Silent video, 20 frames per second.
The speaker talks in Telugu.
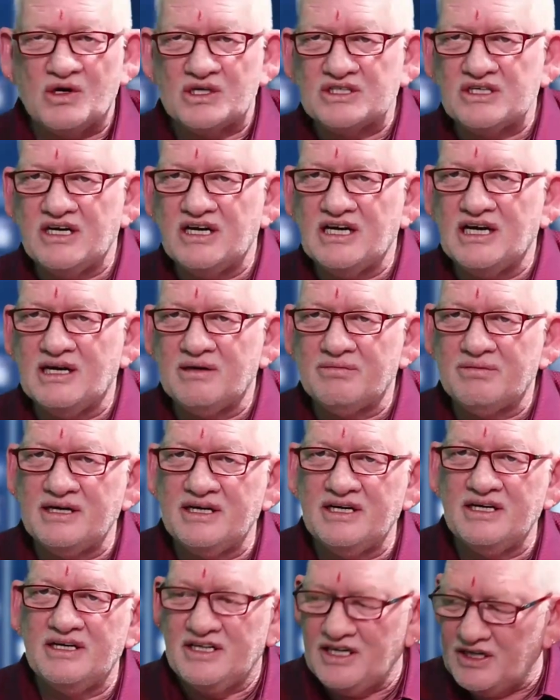కోస్టల్లో
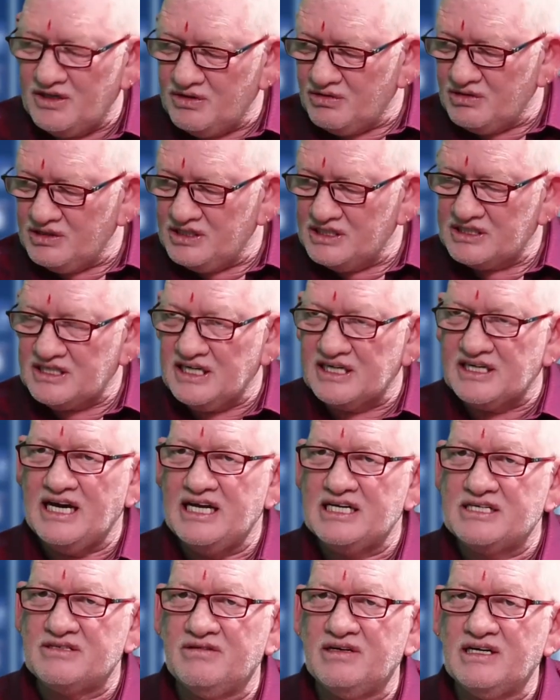కలపండి నెల్లూరుని తీసుకెళ్ళి
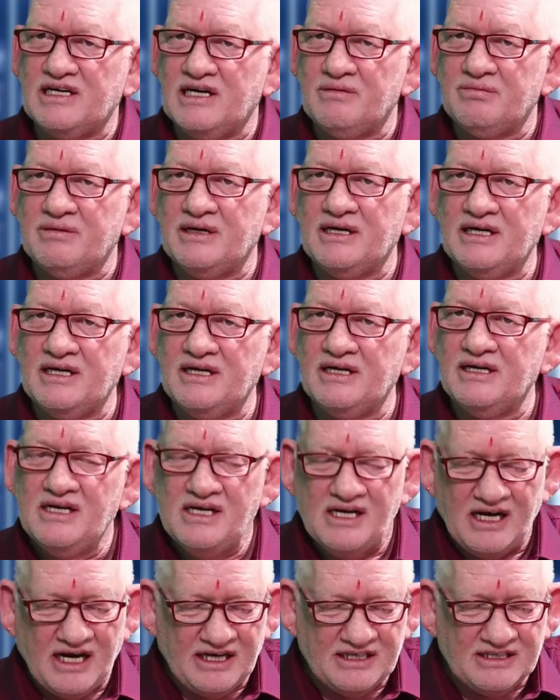రాయలసీమలో కలపండి
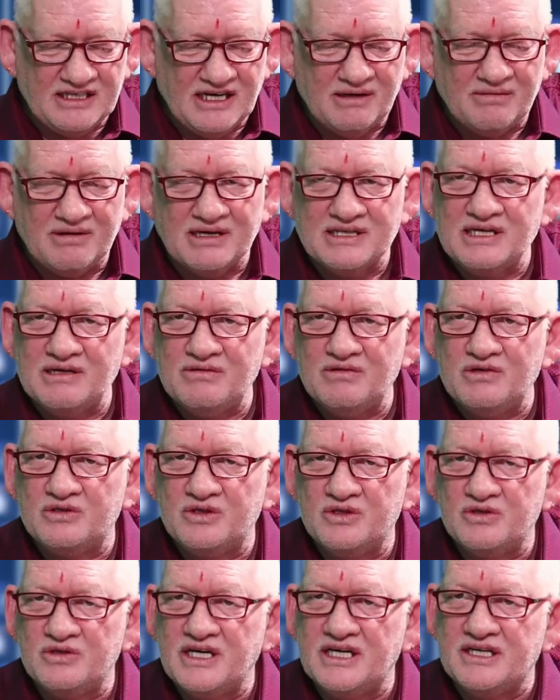హైదరాబాద్నేమో
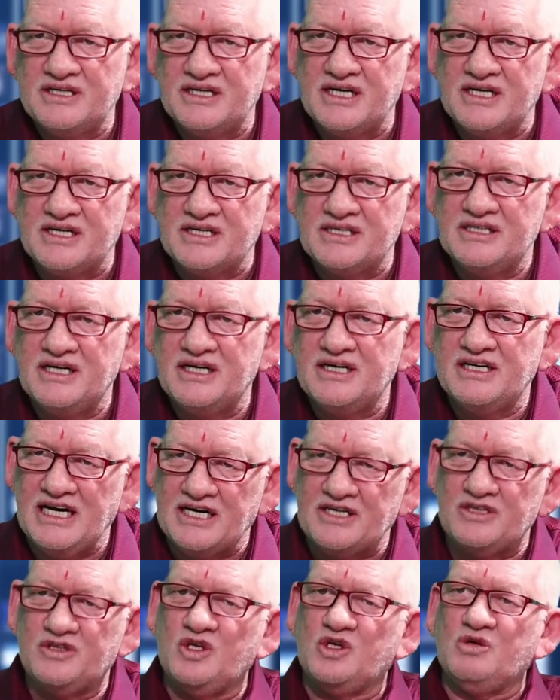యూనియన్ టెరిటరీ చేయండి
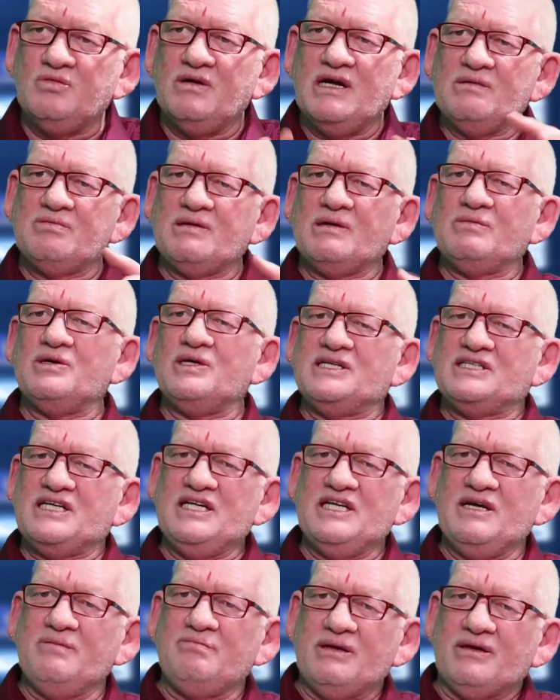ఇలాంటి దిక్కుమాల ప్రపోజల్స్
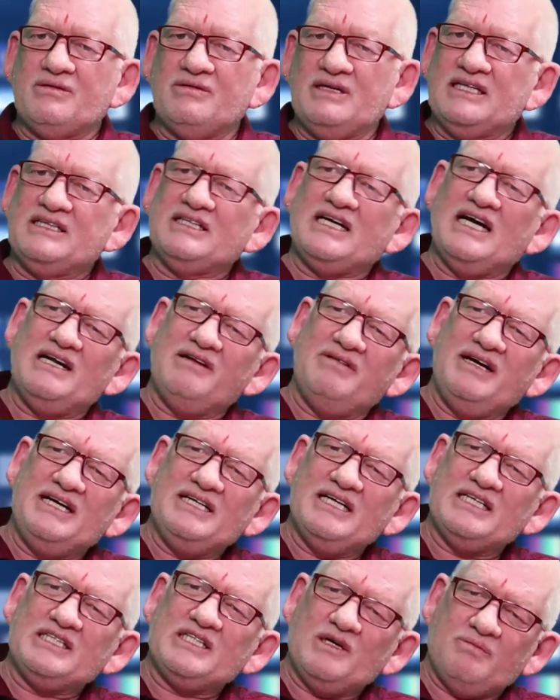అని చెప్పారు ఎంతకాలం
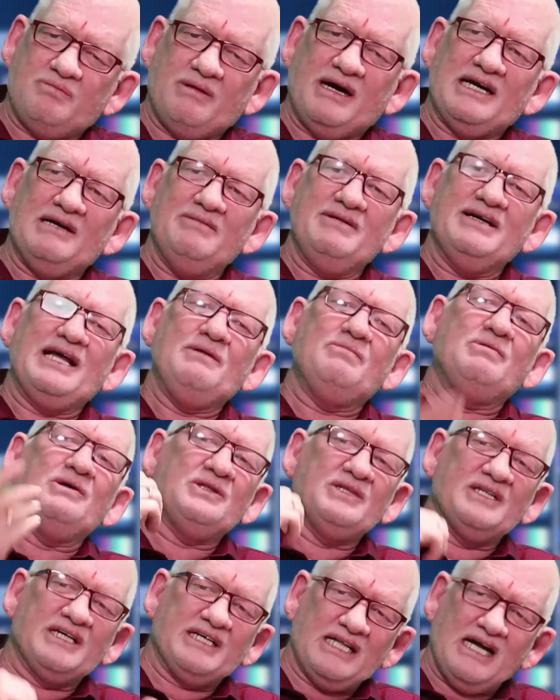వెయిట్ చేస్తారు పార్లమెంట్
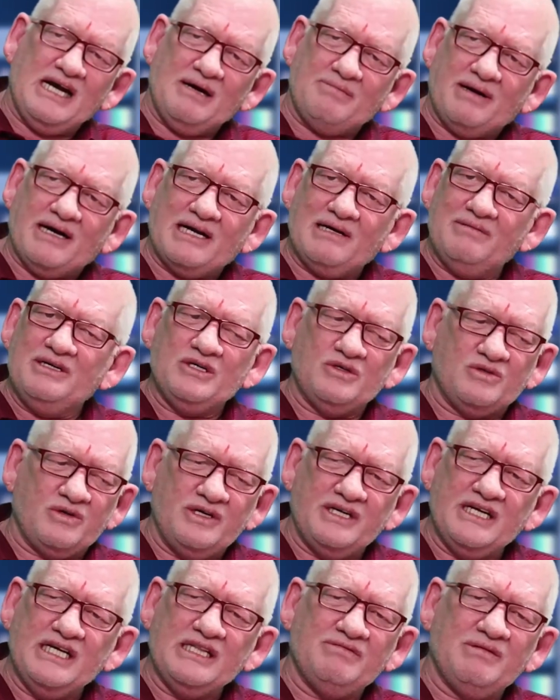అయిపోతుంది కదా పార్లమెంట్
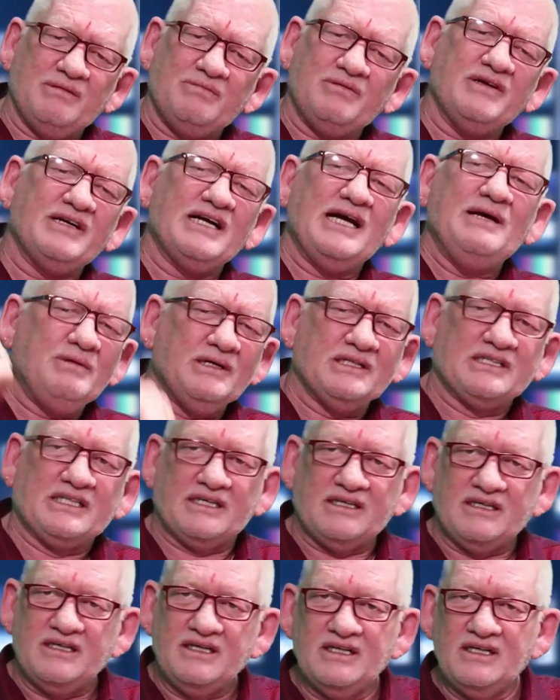ట్వంటీ ఎయిత్ ఫిబ్రవరికి
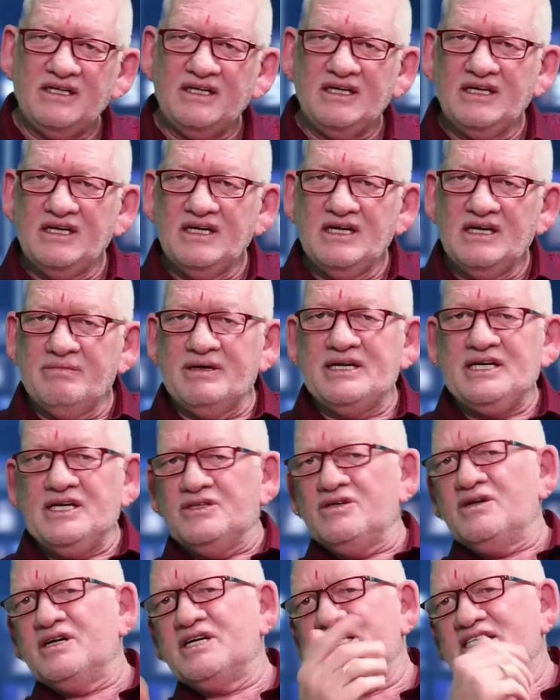అయిపోద్ది మరి
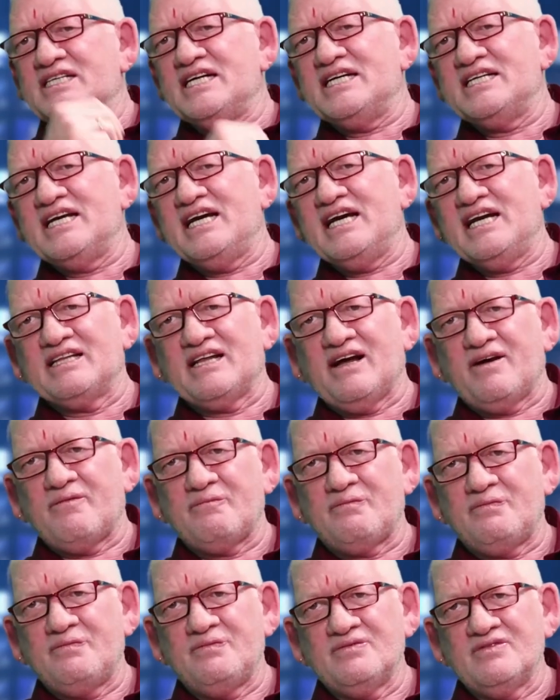ఏదో ఒకటి డిసైడ్ చేయాలి కదా
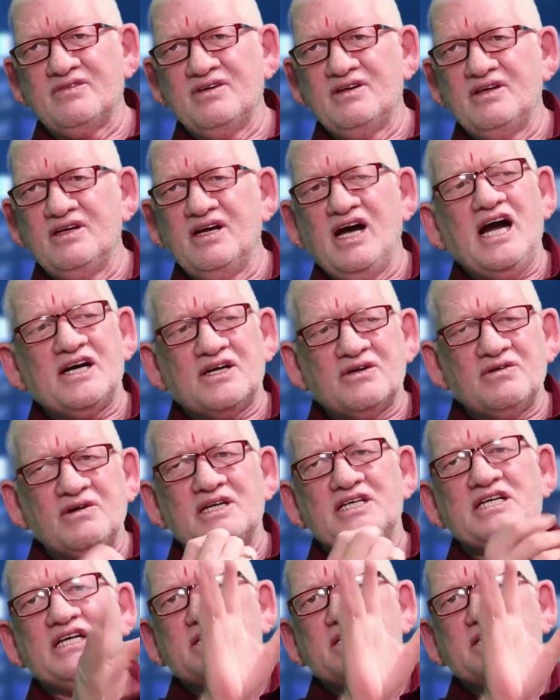అడ్డగోలు